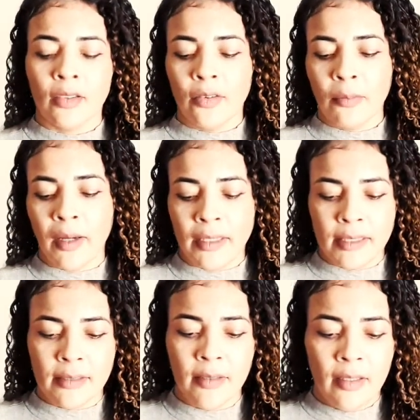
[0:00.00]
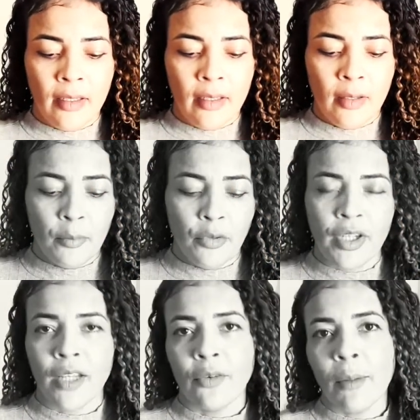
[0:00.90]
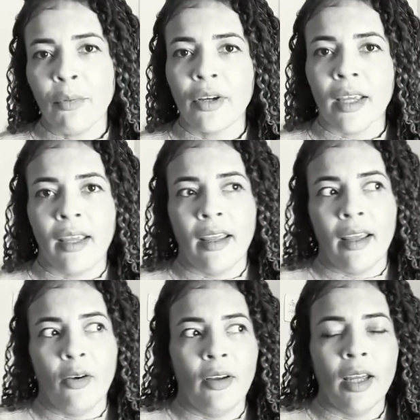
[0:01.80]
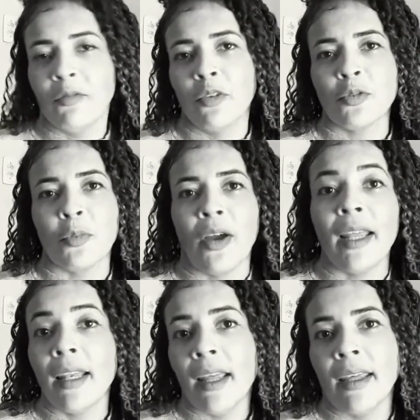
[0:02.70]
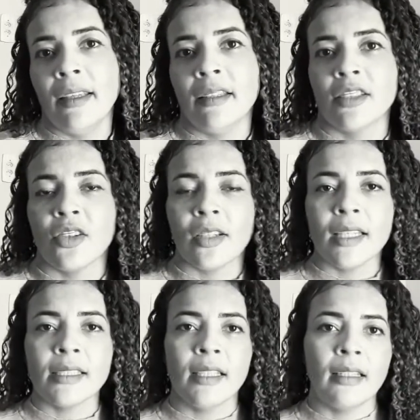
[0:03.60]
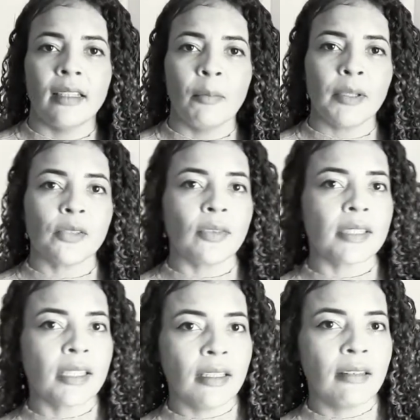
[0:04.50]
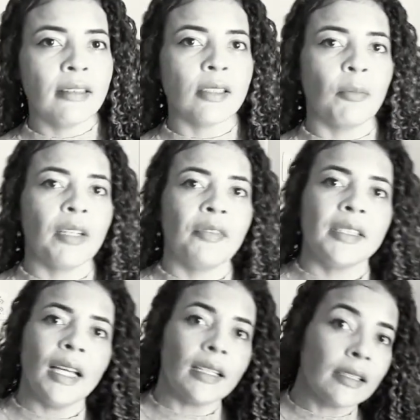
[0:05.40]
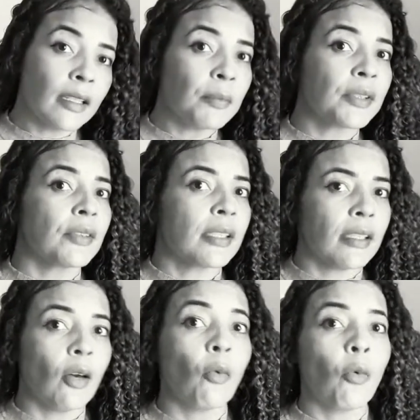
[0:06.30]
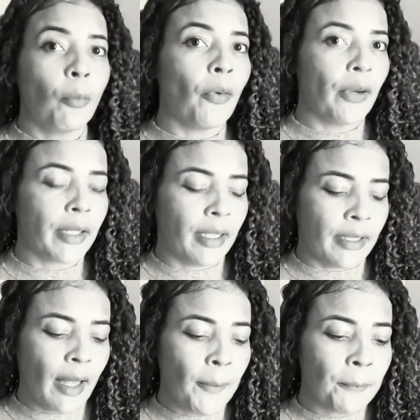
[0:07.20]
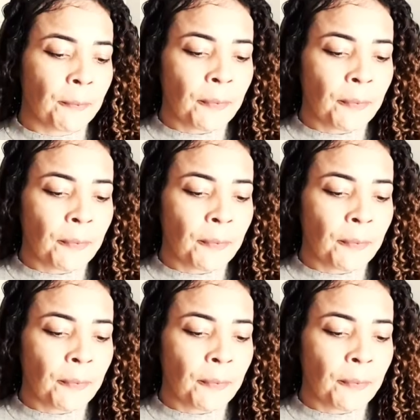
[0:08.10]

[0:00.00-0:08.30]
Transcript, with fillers: Tudo mais. Porque não é porque é, é, vamos supor, é lei, só que assim, tem pessoas que são beneficiárias e tem pessoas que não. O porquê, tá?